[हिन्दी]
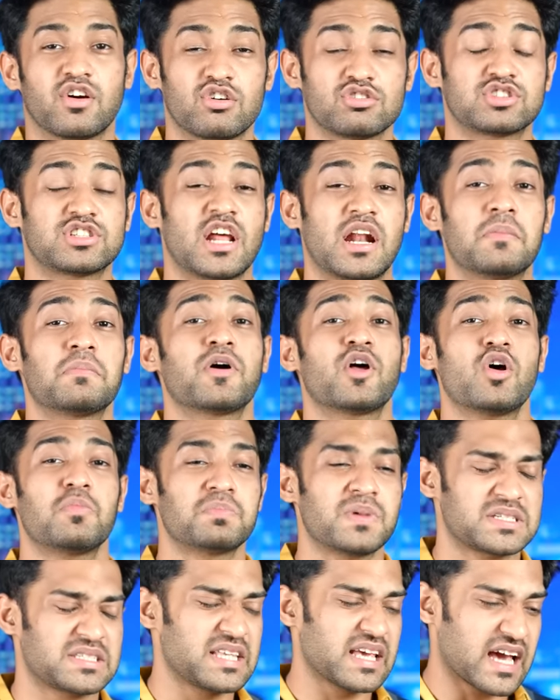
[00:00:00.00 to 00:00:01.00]
देखो शर्म करो
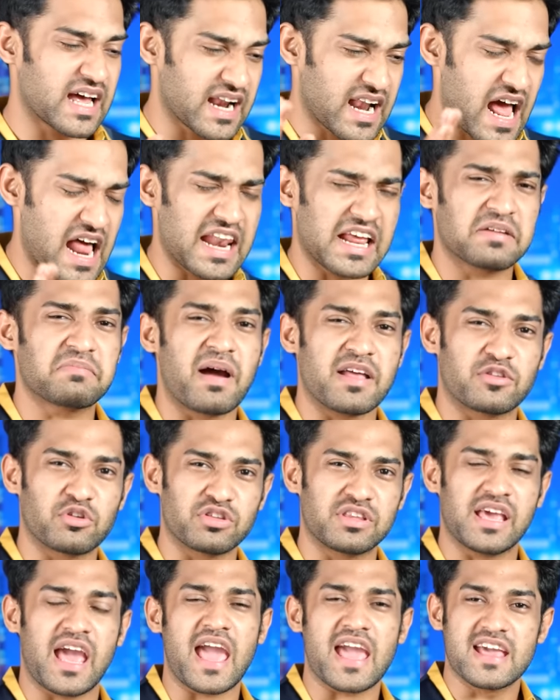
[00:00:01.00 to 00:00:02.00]
मस्ती करना अलग बात
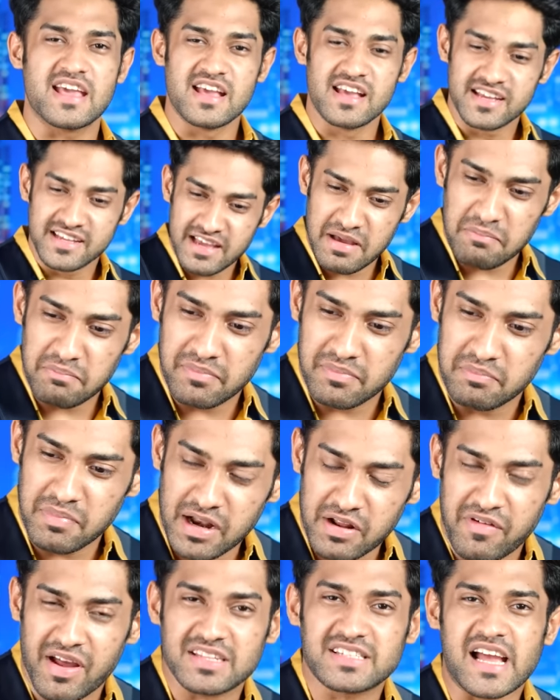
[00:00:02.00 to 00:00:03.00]
होती है ये
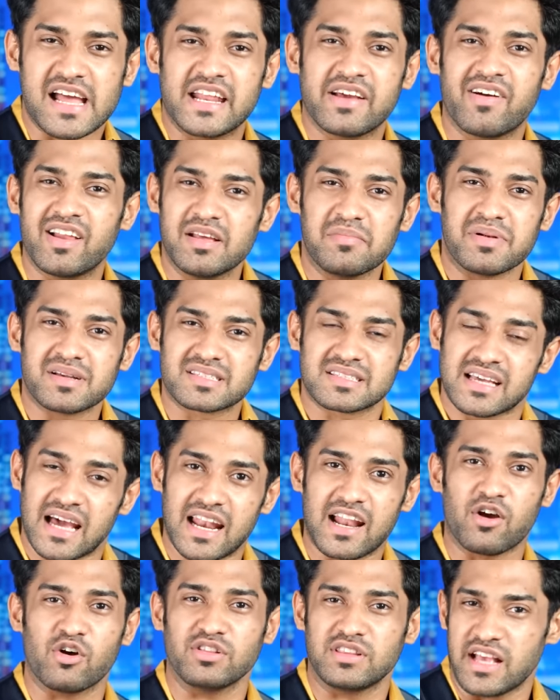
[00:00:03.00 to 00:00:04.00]
मरवर जाने वाली मस्ती
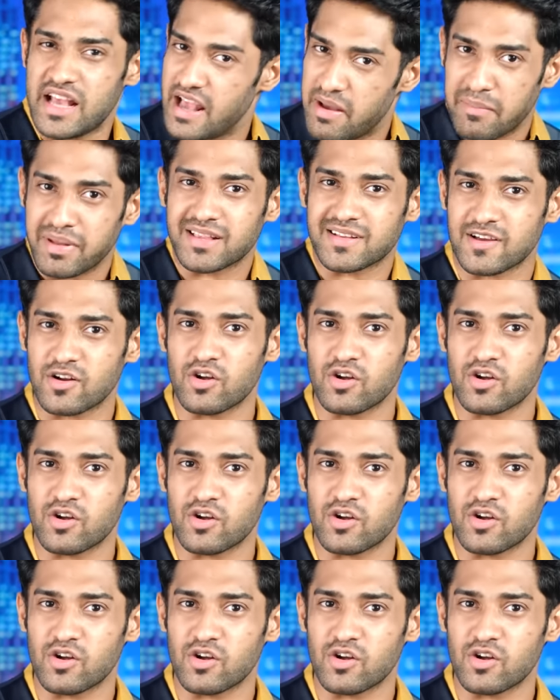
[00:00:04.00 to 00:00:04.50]
अलग होती है ये मत